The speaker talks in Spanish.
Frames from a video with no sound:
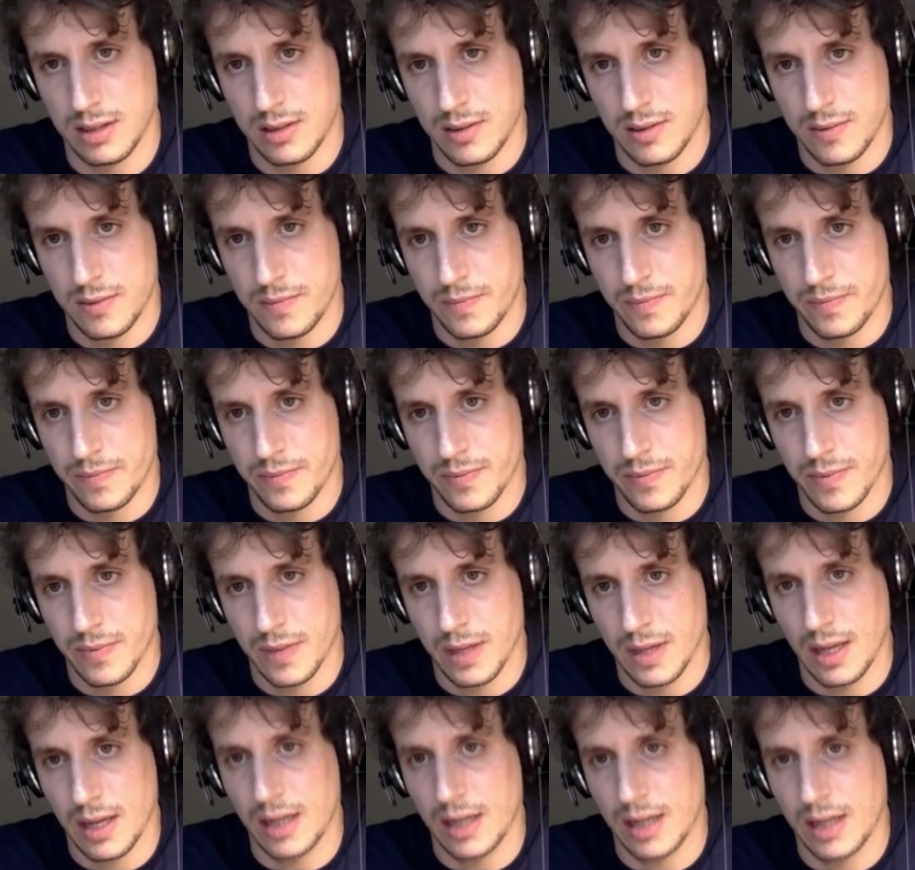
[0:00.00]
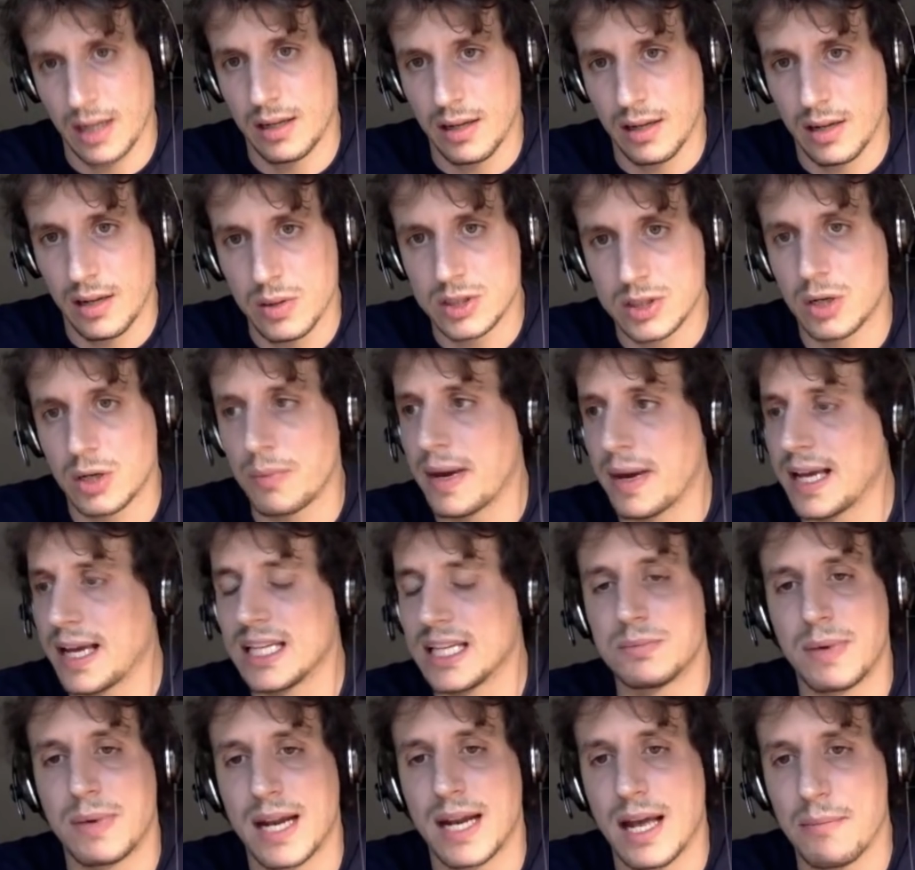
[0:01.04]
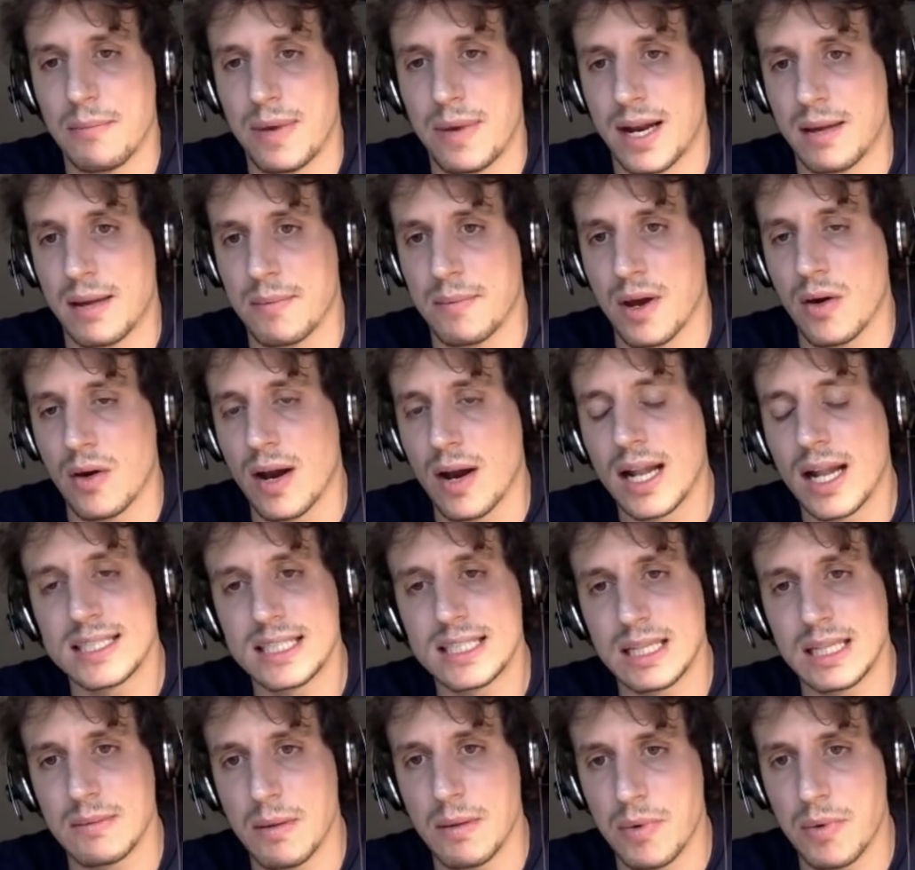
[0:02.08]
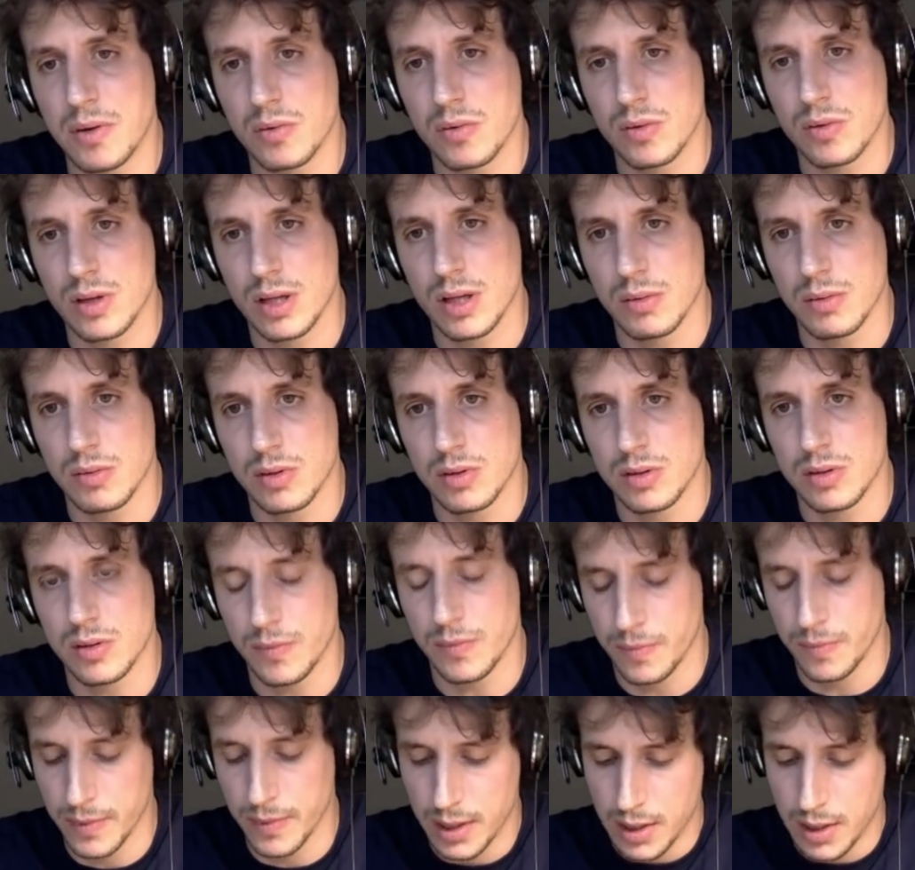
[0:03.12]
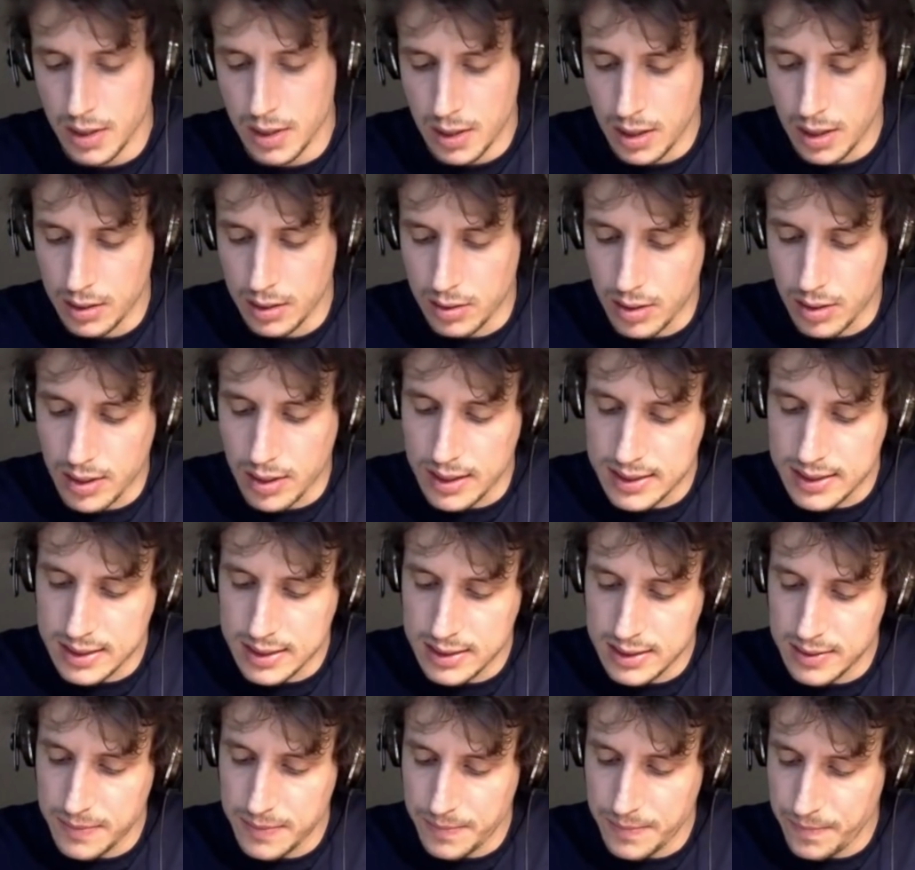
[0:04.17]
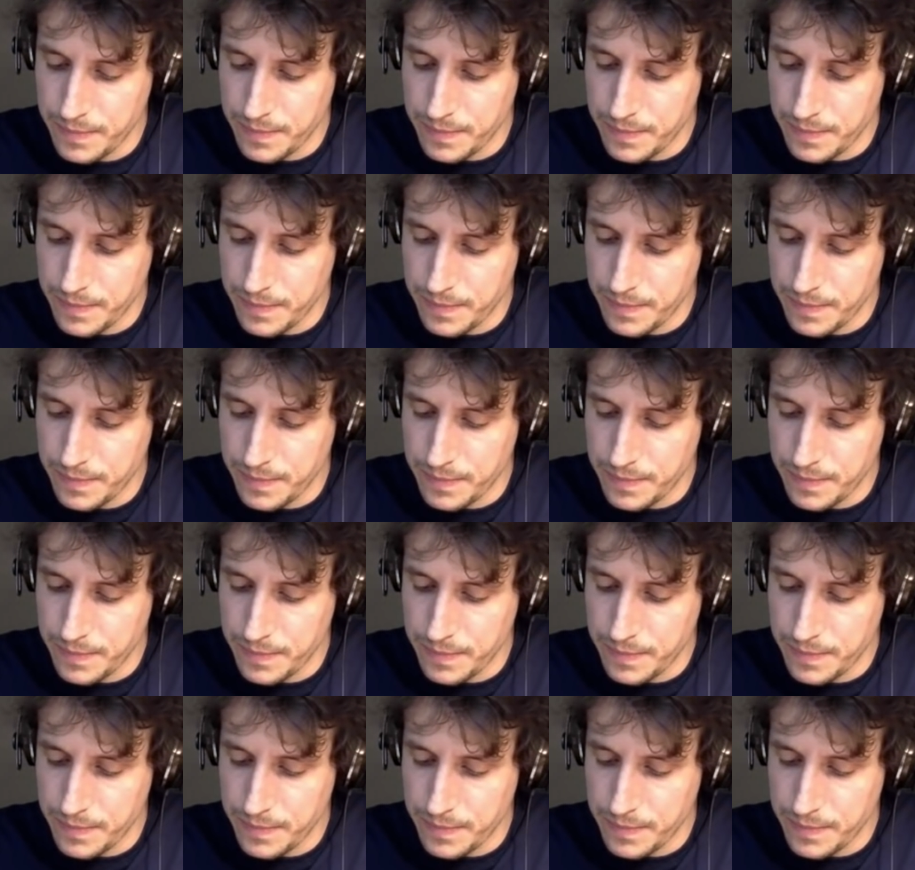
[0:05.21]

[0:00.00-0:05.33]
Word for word: Uh en, nuestro país para, para, mejorar el sistema productivo. ¿no? Entonces,